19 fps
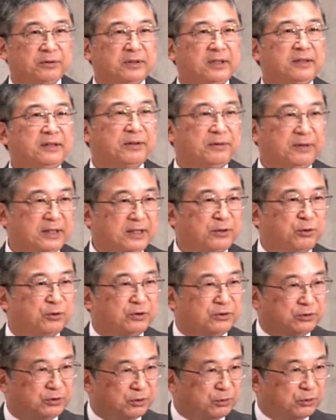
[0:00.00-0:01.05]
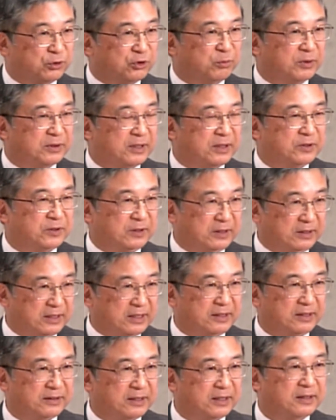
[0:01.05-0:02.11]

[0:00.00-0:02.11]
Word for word: 言ったねその子どもたちにね